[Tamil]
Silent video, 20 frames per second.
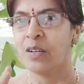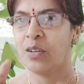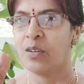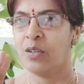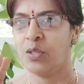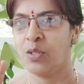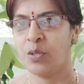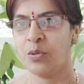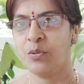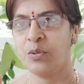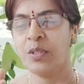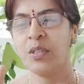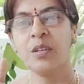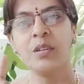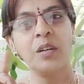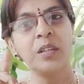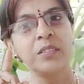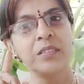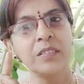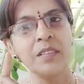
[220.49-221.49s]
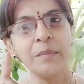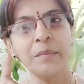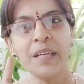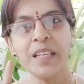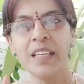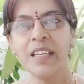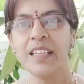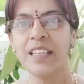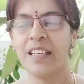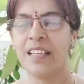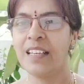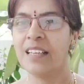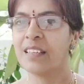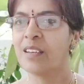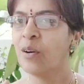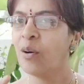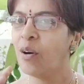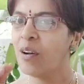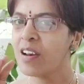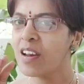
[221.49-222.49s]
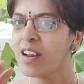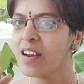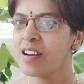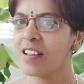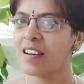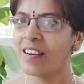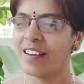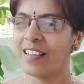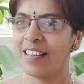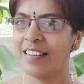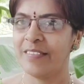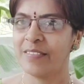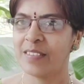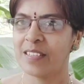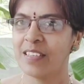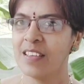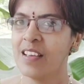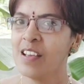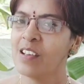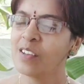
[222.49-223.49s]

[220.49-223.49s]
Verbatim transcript: கொஞ்சோண்டு கொத்தமல்லி அல்ல கோரியாண்டர் லீவ்ஸ்